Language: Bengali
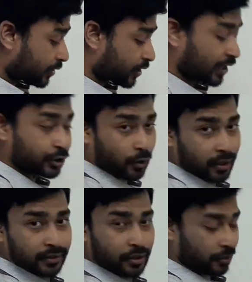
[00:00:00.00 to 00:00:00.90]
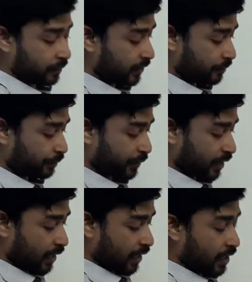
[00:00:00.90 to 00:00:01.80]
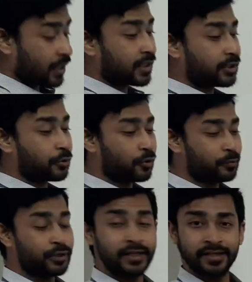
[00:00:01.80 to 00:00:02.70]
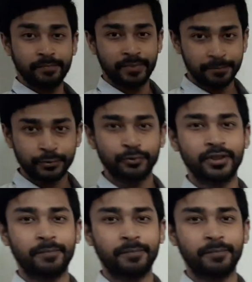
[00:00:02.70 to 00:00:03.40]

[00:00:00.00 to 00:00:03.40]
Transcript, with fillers: টাচ করাতে হবে কিছুক্ষণের মধ্যে একটি বিপ শুনতে